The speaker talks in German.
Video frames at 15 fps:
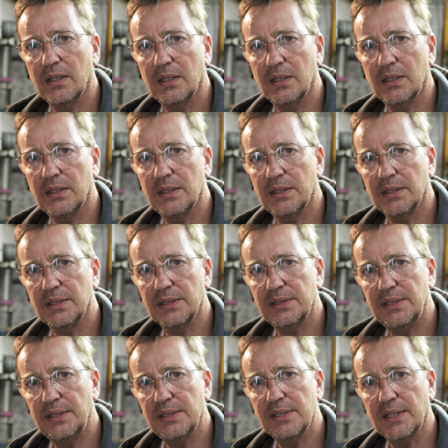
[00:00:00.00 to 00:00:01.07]
äh,
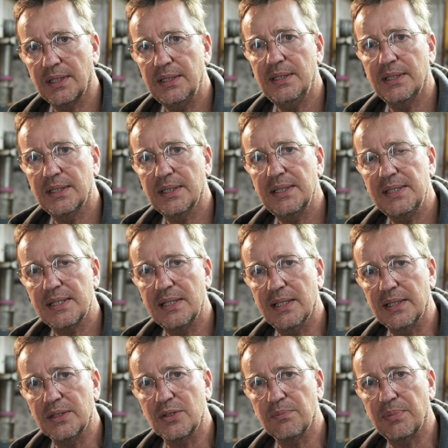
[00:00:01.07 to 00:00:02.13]
sich das richtige Ritzel
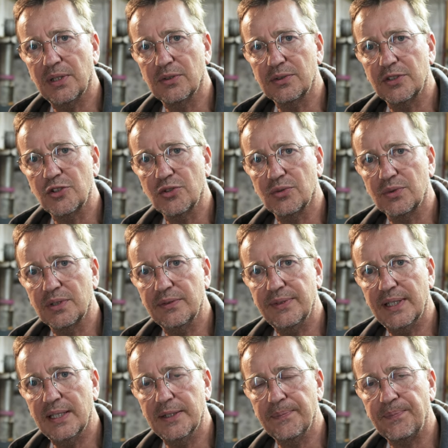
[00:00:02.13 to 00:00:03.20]
einzubauen, das schon die
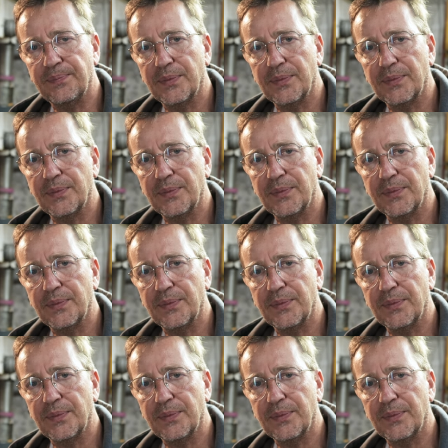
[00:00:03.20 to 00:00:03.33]
Welle.